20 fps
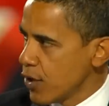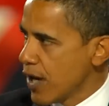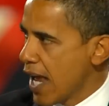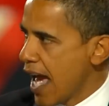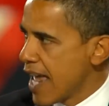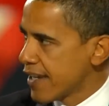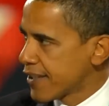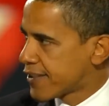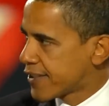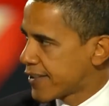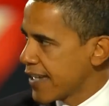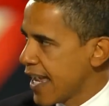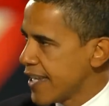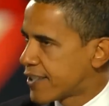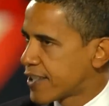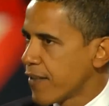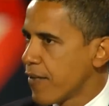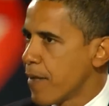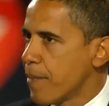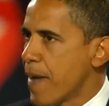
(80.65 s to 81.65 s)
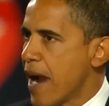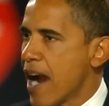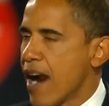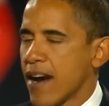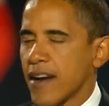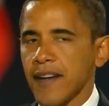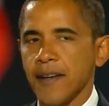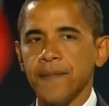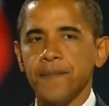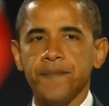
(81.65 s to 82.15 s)
seçilmek bu
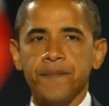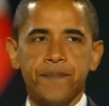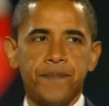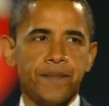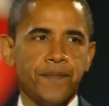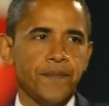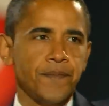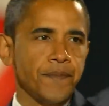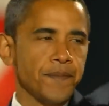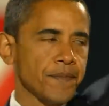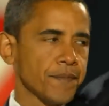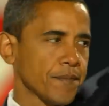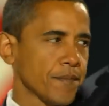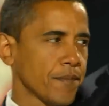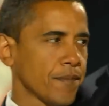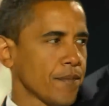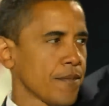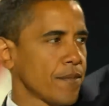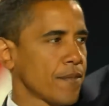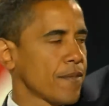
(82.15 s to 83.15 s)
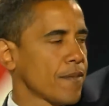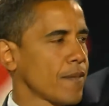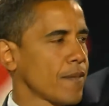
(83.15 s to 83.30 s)
yaklaşımın ne kadar